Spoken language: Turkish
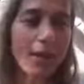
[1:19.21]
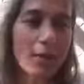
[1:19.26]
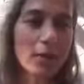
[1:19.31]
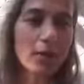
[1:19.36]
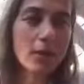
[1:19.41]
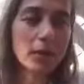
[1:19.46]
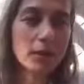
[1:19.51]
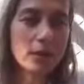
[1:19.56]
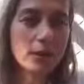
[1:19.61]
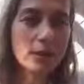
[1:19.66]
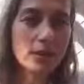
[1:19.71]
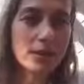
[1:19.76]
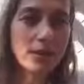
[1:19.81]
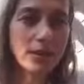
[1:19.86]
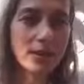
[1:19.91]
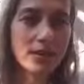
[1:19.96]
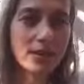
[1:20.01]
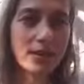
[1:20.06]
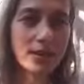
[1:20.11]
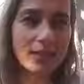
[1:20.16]
Bakın
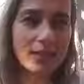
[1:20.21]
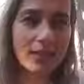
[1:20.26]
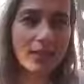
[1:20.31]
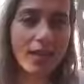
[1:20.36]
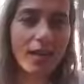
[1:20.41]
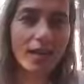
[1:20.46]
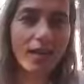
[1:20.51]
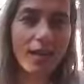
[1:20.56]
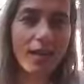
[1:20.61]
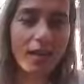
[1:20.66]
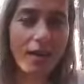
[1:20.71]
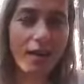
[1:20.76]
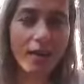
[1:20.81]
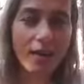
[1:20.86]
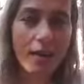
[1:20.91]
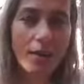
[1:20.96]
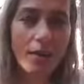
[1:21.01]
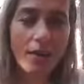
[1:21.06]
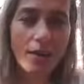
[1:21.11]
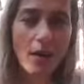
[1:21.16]
e, atlarla
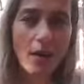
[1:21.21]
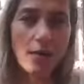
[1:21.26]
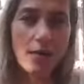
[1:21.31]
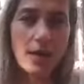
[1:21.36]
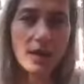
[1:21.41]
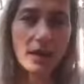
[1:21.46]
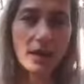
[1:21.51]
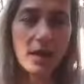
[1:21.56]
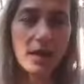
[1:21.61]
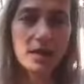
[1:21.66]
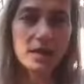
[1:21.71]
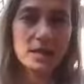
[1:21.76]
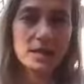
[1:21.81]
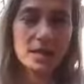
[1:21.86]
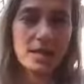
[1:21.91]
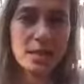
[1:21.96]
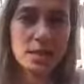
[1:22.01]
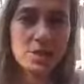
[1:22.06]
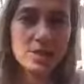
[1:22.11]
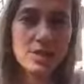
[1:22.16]
herhalde beraber kendini
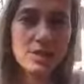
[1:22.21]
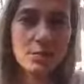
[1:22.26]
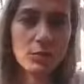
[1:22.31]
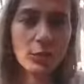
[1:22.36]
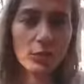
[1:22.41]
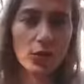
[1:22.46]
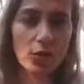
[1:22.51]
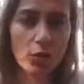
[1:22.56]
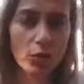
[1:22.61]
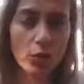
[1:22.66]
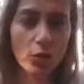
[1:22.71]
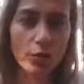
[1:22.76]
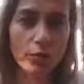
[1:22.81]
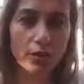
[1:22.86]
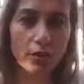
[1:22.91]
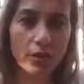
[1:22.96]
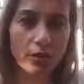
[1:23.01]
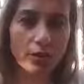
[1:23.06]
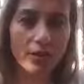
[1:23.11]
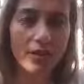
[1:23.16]
geliştirmiş
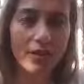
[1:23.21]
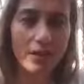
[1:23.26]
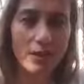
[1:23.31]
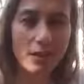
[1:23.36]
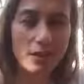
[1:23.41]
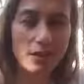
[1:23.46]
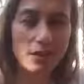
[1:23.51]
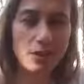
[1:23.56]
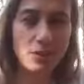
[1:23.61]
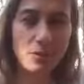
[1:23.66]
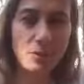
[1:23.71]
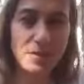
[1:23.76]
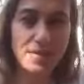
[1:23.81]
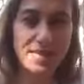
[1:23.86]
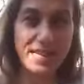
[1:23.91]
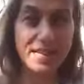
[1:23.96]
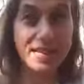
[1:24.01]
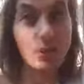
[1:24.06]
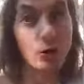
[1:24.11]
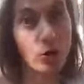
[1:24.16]
olmanın birazcık bir
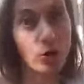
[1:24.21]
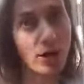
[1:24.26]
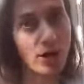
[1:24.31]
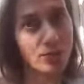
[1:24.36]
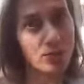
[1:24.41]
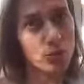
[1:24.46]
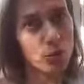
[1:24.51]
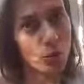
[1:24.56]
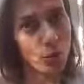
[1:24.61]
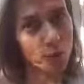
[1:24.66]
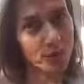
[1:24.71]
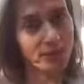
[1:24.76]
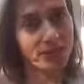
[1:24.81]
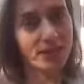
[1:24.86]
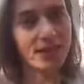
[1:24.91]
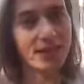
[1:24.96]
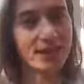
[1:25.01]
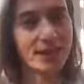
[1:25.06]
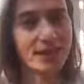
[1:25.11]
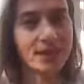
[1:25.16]
şeyler öğrenmiş olmanın
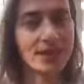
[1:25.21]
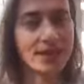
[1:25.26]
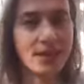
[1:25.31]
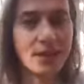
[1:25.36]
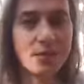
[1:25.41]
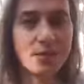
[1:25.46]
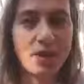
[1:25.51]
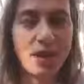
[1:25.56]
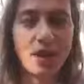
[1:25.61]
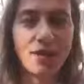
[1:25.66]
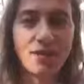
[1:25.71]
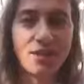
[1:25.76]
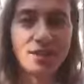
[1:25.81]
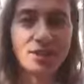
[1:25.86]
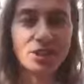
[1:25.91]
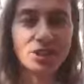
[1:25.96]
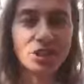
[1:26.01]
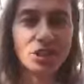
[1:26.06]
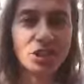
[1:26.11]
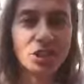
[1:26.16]
atlardan bir
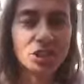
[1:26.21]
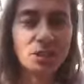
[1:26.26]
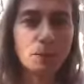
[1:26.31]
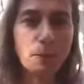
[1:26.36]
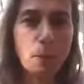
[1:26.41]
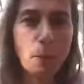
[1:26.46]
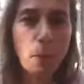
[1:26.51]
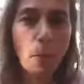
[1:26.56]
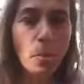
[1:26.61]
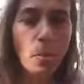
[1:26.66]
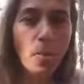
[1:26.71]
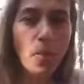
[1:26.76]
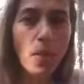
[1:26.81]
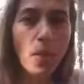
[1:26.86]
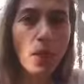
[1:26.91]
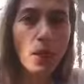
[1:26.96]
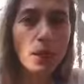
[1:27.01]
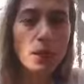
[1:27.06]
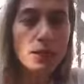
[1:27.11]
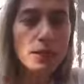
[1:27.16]
avantajı.
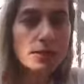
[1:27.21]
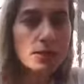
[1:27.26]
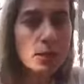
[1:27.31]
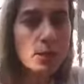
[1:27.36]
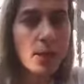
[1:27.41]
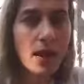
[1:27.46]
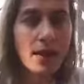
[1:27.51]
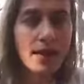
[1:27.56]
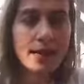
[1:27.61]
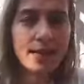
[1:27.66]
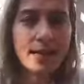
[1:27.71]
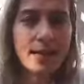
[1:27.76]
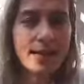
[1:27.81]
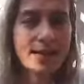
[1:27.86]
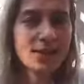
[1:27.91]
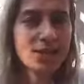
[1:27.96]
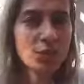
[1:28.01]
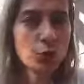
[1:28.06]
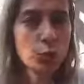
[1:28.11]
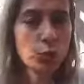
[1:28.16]
Kız sabahleyin
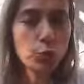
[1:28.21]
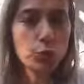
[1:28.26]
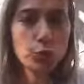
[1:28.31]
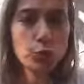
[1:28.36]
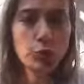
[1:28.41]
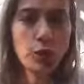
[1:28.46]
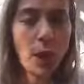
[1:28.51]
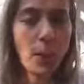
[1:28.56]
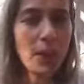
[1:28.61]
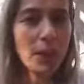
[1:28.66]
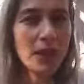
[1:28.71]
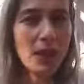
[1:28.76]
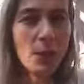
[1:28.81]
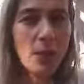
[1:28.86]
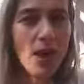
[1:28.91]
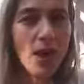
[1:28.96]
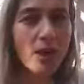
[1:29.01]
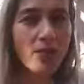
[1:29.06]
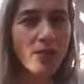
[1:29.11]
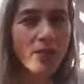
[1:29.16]
gelince durup dururken bana
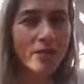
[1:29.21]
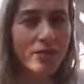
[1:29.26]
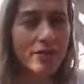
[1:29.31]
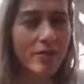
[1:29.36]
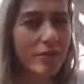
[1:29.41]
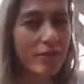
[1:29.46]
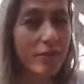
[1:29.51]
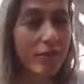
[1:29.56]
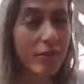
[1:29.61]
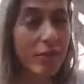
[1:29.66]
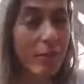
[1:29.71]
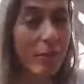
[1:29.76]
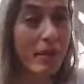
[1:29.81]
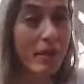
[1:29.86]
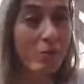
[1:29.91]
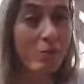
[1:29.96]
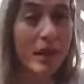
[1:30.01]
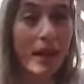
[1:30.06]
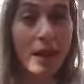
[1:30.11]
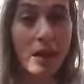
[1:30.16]
bağırdı ve
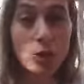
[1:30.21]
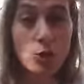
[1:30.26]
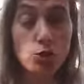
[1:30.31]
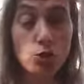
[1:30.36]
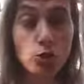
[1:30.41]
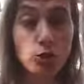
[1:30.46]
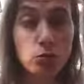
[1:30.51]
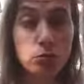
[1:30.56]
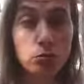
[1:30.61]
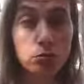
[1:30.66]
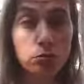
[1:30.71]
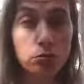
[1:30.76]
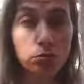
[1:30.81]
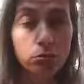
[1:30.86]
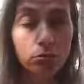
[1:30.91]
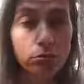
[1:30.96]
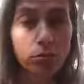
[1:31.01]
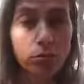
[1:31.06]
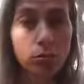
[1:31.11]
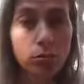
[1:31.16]
benim reaksiyonum
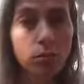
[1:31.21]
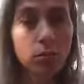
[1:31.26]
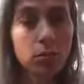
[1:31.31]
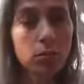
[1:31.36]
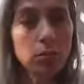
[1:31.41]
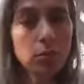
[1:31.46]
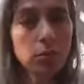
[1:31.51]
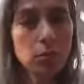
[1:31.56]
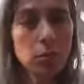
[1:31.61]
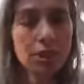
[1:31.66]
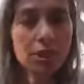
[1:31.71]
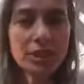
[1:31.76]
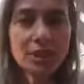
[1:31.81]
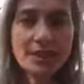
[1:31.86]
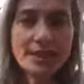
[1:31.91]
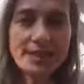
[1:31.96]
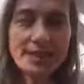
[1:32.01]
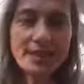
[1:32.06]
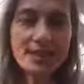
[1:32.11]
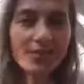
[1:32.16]

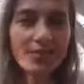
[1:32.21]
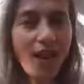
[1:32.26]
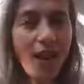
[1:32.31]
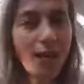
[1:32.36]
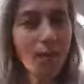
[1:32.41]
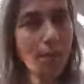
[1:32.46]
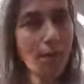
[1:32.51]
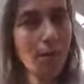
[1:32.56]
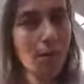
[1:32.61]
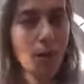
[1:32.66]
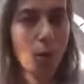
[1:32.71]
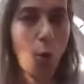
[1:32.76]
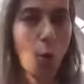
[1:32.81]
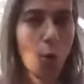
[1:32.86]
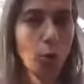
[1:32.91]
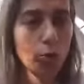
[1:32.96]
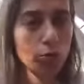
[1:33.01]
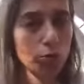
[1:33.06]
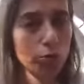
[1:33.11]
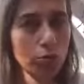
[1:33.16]
hiç yanıt vermemek
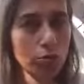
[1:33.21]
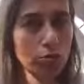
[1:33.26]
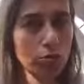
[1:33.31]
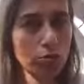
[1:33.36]
oldu.